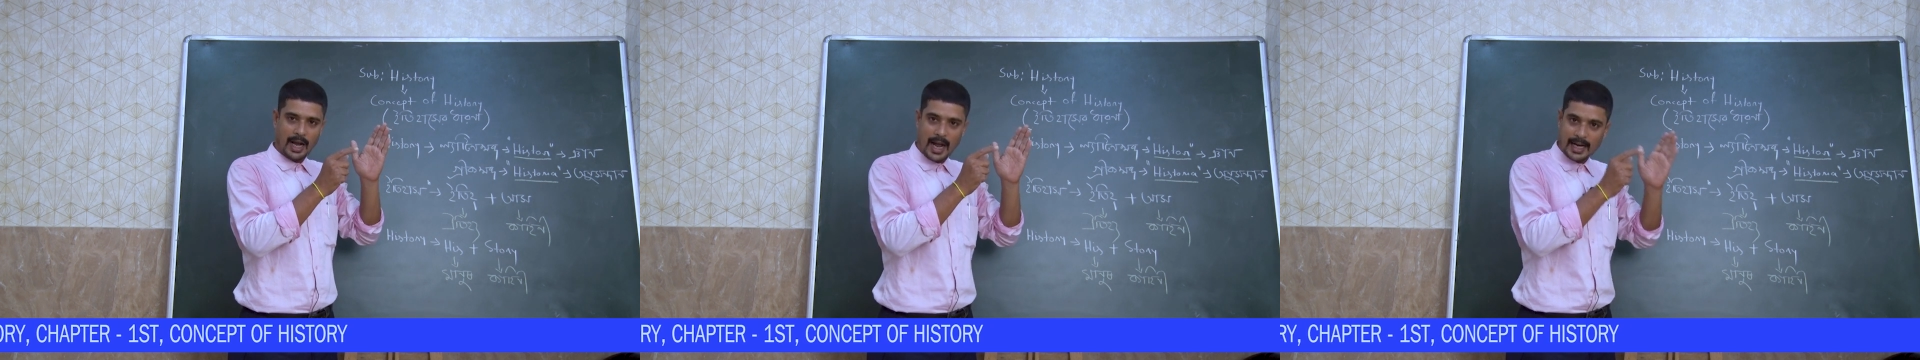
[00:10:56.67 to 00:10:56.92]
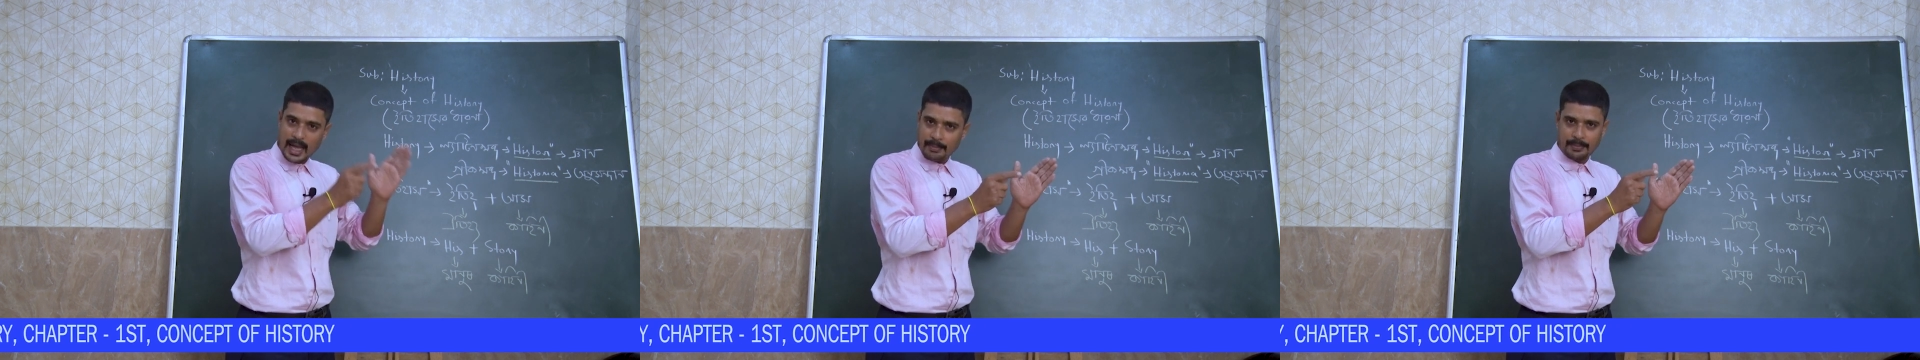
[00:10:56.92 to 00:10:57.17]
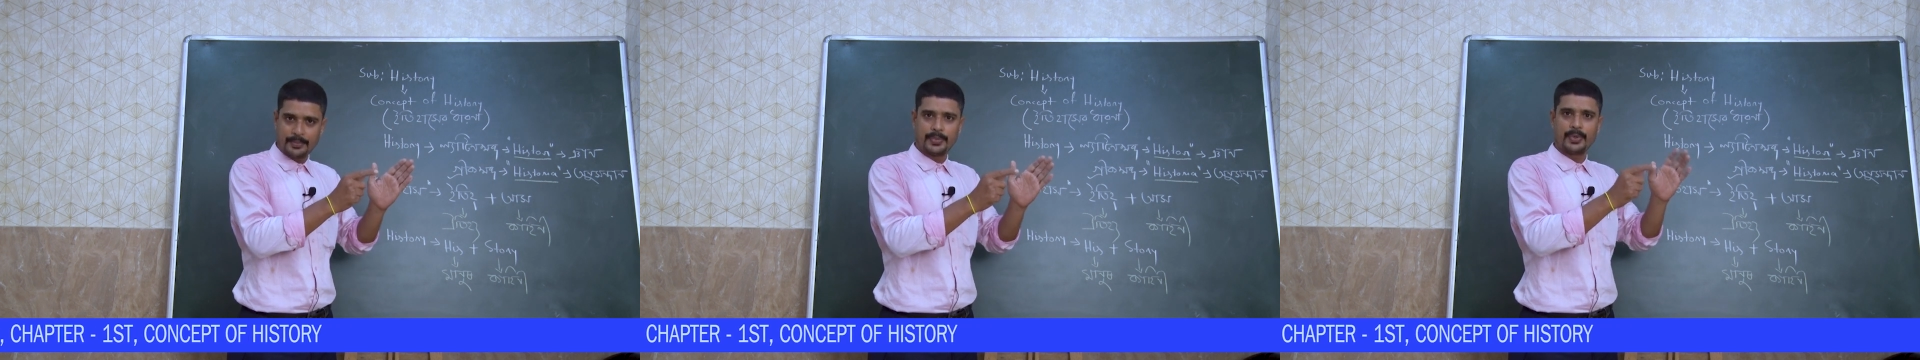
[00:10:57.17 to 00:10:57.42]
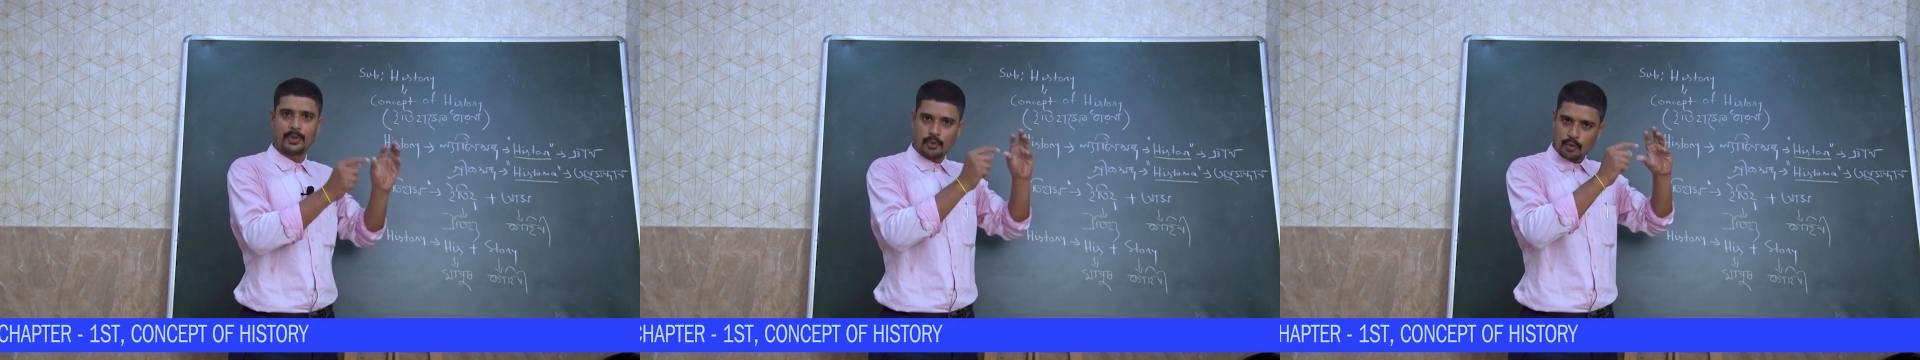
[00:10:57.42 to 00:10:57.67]
খারাপ
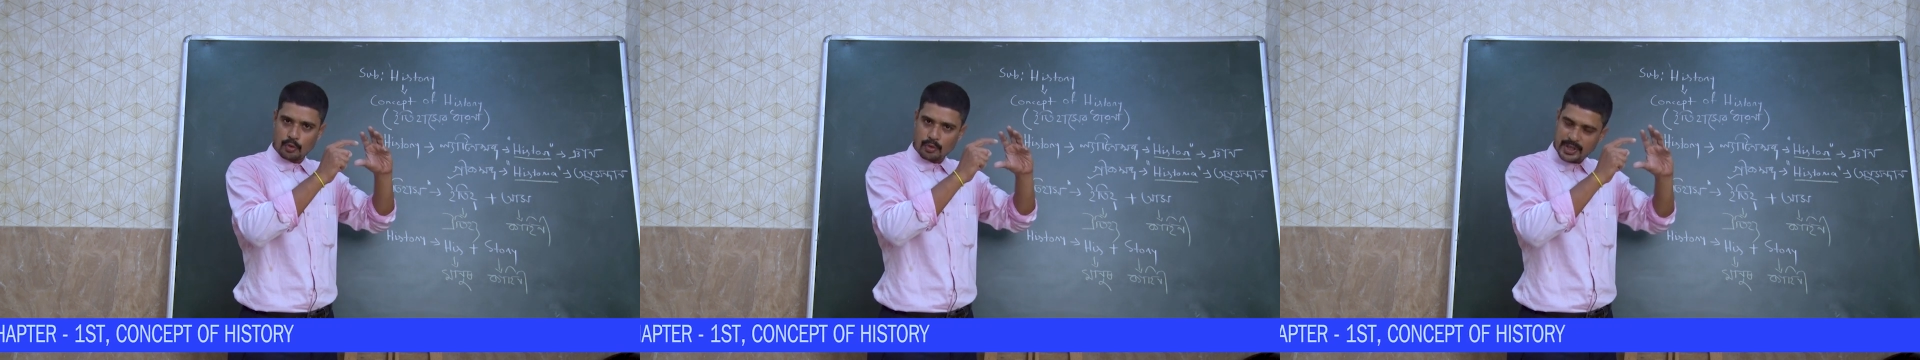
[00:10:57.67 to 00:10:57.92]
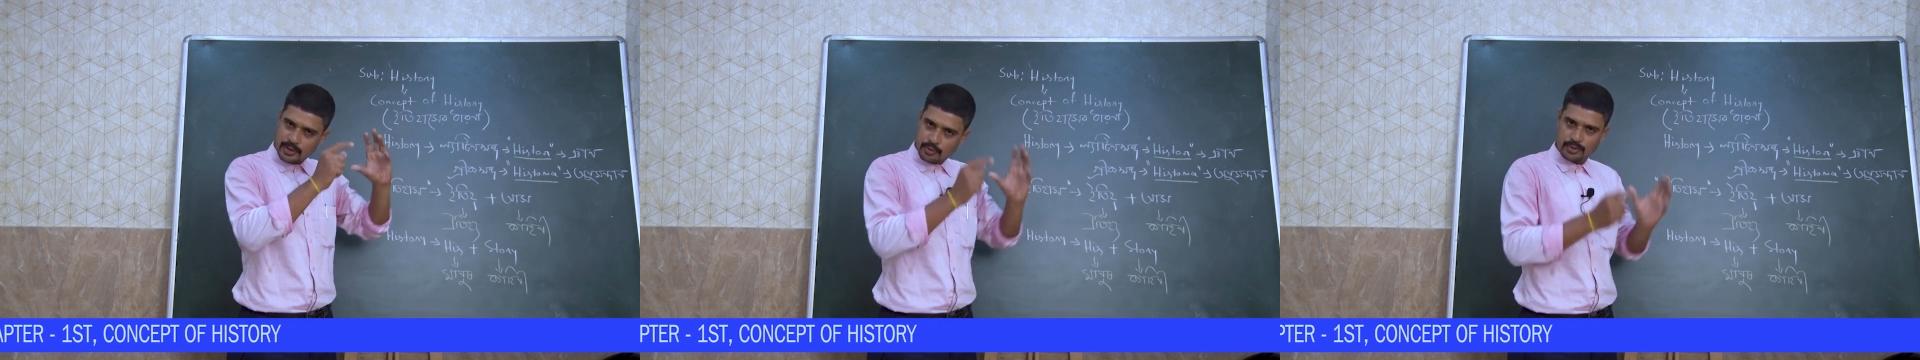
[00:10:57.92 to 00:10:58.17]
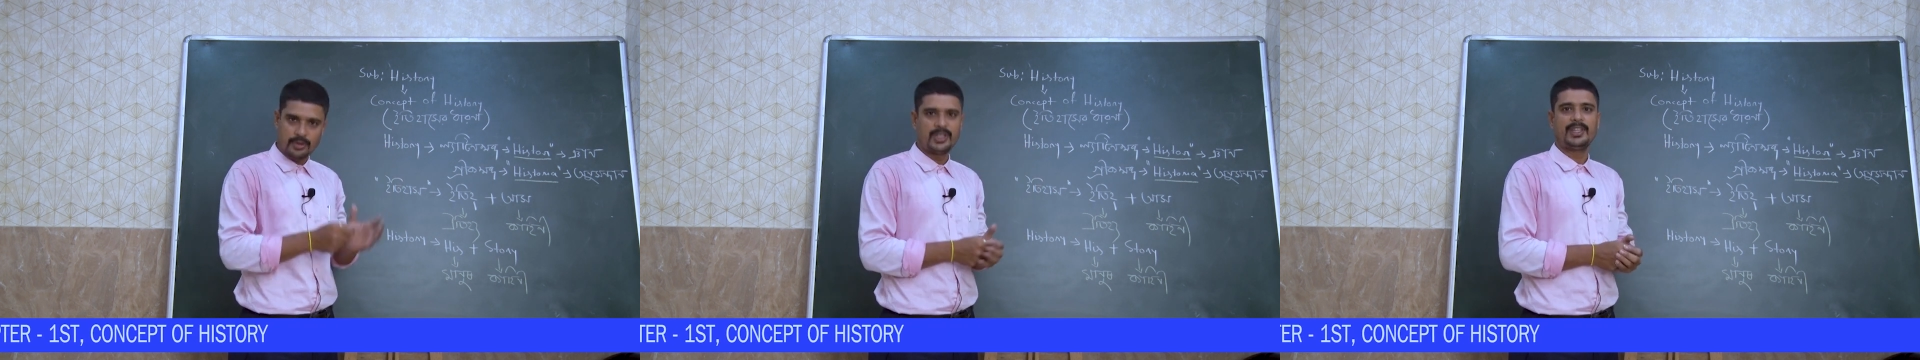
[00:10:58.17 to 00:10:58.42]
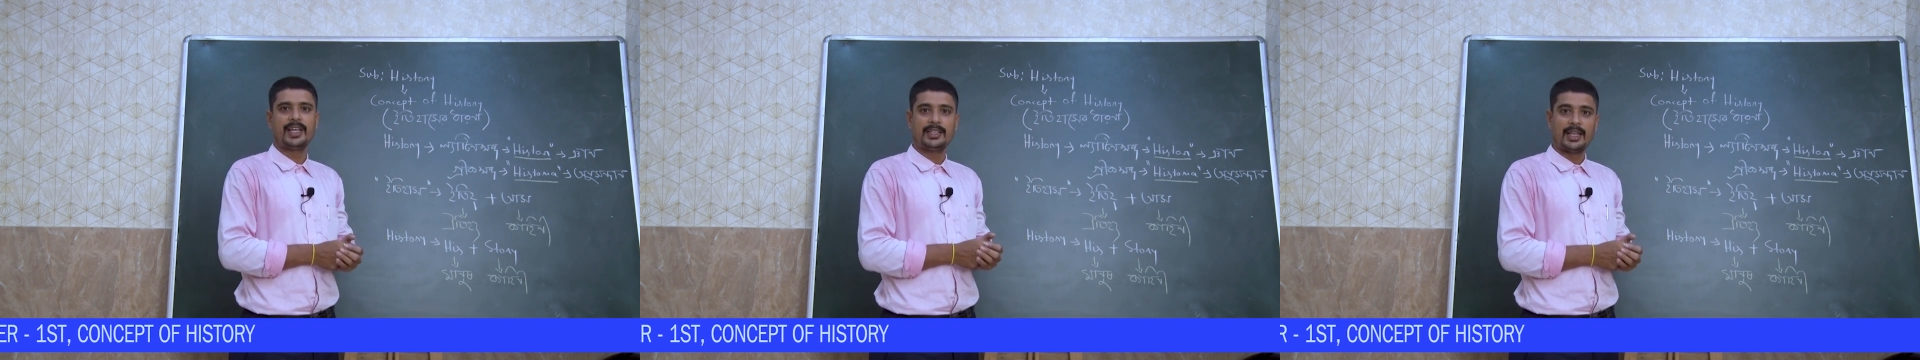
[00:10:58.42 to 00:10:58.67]
কোনো কিছু যদি
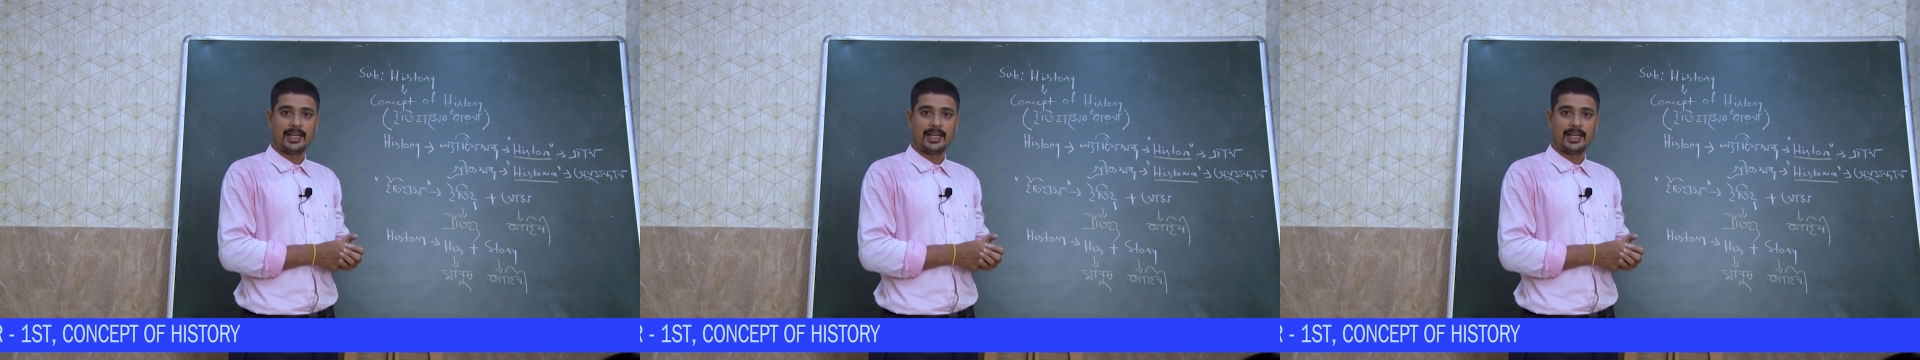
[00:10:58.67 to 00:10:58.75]
থেকে